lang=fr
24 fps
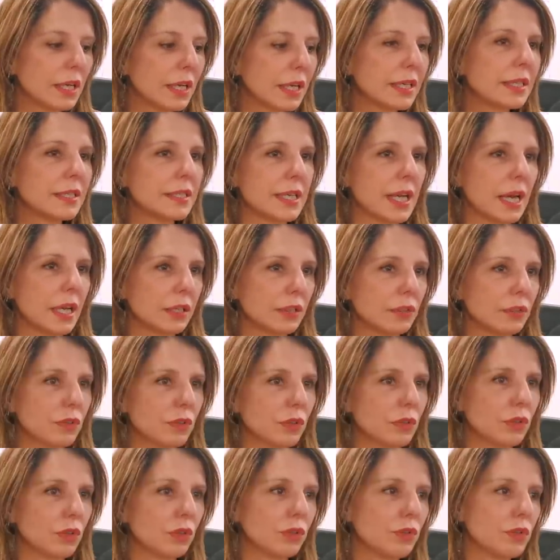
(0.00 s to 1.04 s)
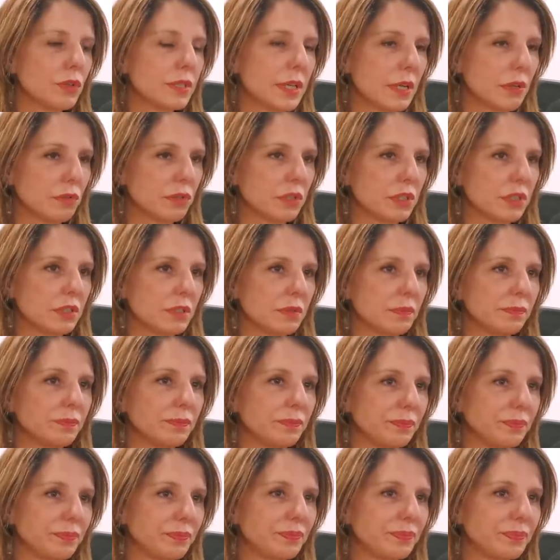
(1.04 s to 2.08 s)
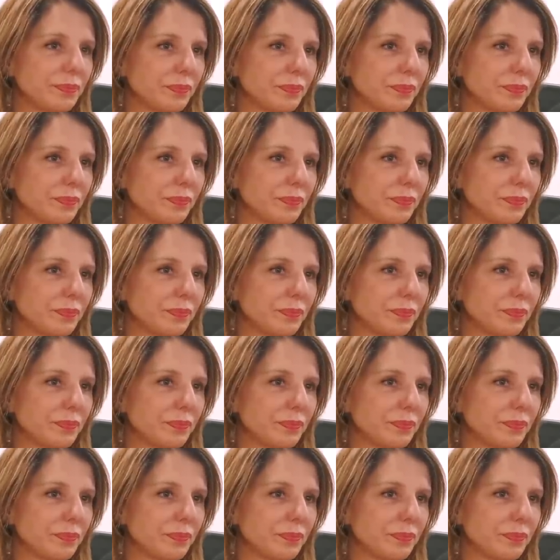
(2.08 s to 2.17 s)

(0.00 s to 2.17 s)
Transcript: exacts de sa vie. Hmm.